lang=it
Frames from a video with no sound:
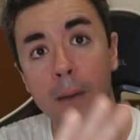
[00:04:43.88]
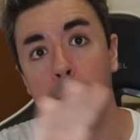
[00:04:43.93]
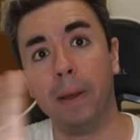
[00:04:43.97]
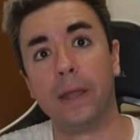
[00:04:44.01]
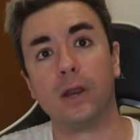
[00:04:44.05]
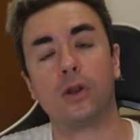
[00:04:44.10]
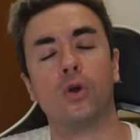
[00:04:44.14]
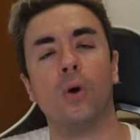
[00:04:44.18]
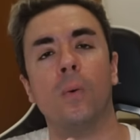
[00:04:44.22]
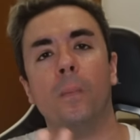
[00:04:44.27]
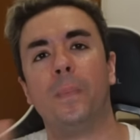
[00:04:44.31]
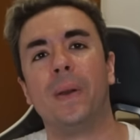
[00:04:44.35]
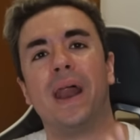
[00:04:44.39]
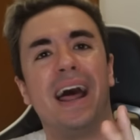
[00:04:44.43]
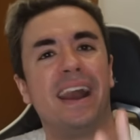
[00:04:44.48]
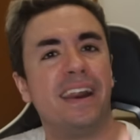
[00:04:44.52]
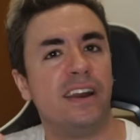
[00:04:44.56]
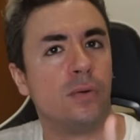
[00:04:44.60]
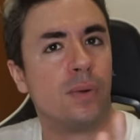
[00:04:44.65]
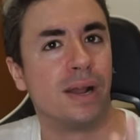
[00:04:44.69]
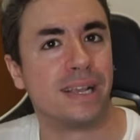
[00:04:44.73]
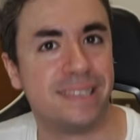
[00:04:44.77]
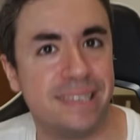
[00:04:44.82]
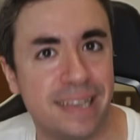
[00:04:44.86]
per comprarne
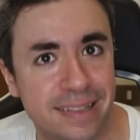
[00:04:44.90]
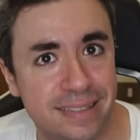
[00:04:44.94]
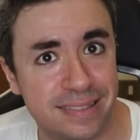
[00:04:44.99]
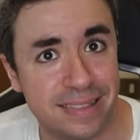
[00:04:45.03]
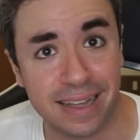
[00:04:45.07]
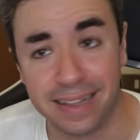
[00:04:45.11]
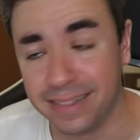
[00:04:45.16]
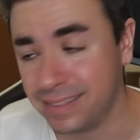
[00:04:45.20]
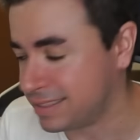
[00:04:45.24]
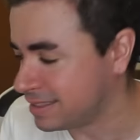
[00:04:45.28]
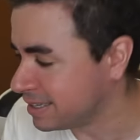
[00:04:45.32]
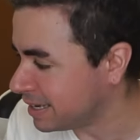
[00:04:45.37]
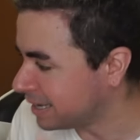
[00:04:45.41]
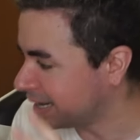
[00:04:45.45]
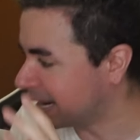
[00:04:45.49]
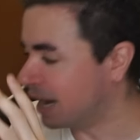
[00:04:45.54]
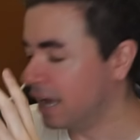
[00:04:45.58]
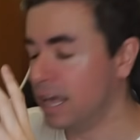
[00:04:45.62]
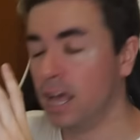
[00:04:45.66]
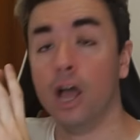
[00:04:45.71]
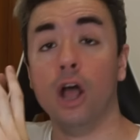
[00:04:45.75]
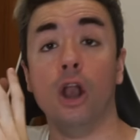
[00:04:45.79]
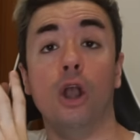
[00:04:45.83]
una settantina.